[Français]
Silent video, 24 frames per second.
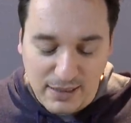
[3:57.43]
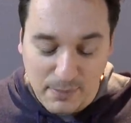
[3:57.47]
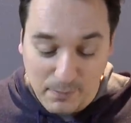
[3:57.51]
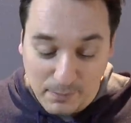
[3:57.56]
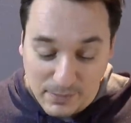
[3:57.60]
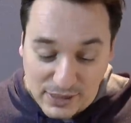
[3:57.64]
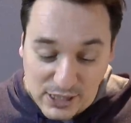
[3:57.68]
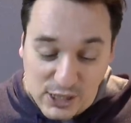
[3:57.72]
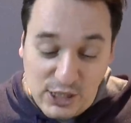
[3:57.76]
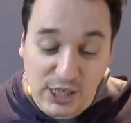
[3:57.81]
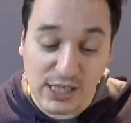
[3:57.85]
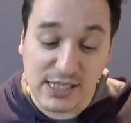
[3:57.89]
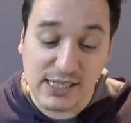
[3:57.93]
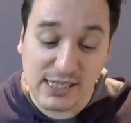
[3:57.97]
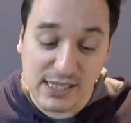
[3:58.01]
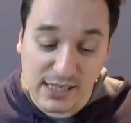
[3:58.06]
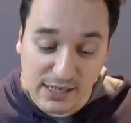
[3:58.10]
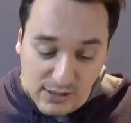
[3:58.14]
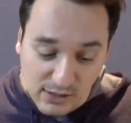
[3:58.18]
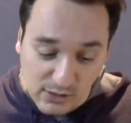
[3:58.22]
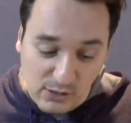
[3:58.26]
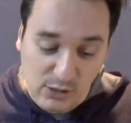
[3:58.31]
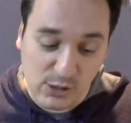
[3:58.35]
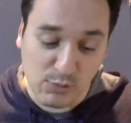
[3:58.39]
Mais
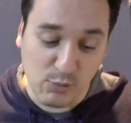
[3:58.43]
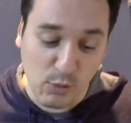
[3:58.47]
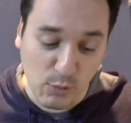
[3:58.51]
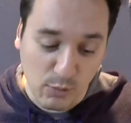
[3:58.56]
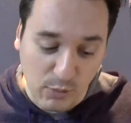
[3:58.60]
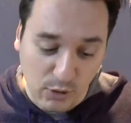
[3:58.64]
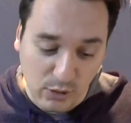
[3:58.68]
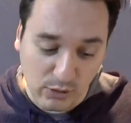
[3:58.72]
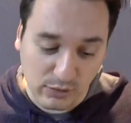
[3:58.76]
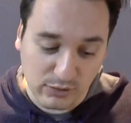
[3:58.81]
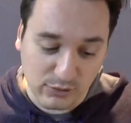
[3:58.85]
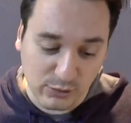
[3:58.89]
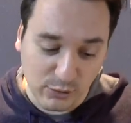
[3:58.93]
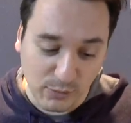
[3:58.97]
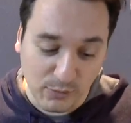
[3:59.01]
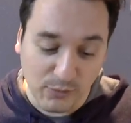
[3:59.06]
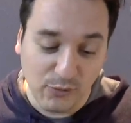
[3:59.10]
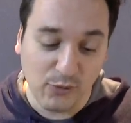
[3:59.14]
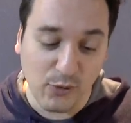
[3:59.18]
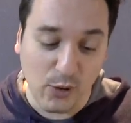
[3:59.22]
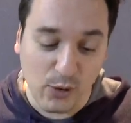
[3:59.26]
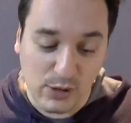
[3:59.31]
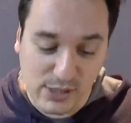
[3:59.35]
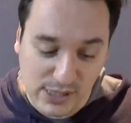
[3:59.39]
j'essaie en ce moment de me
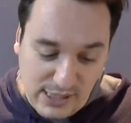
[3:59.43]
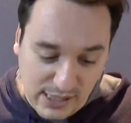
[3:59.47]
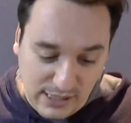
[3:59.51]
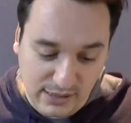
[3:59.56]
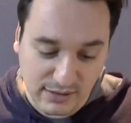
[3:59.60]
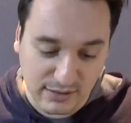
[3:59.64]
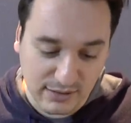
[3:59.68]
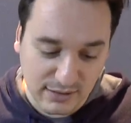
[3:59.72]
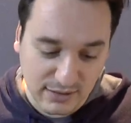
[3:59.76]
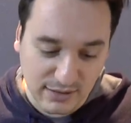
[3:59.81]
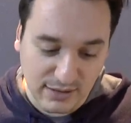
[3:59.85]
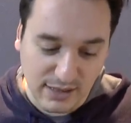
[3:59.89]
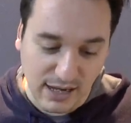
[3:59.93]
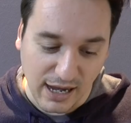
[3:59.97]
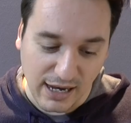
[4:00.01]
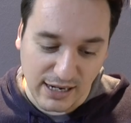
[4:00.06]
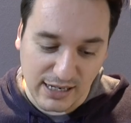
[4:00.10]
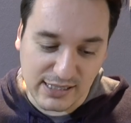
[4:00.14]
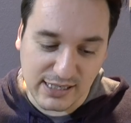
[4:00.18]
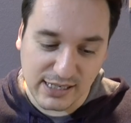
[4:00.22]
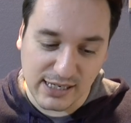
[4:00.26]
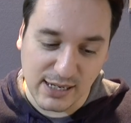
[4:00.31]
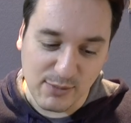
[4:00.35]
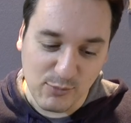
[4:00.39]
forcer à
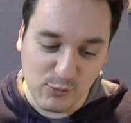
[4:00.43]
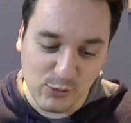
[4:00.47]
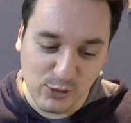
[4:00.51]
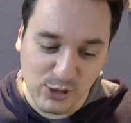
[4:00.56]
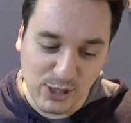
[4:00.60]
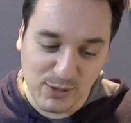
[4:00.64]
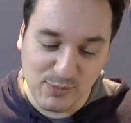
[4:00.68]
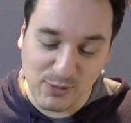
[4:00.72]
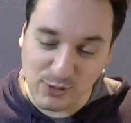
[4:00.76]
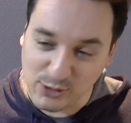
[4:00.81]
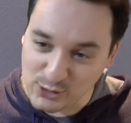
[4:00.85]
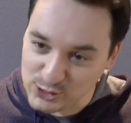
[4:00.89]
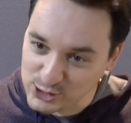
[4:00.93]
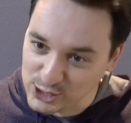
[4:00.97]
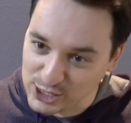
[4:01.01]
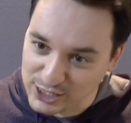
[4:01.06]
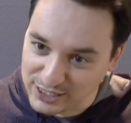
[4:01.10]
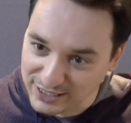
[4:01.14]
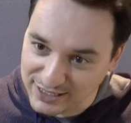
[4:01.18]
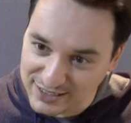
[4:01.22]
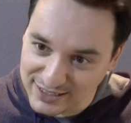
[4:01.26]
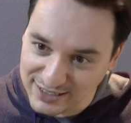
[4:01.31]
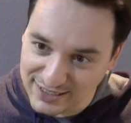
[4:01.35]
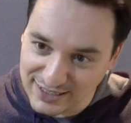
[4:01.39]
laisser de la musique pendant que
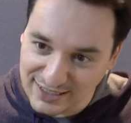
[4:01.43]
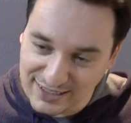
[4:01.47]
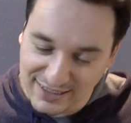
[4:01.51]
j'écris.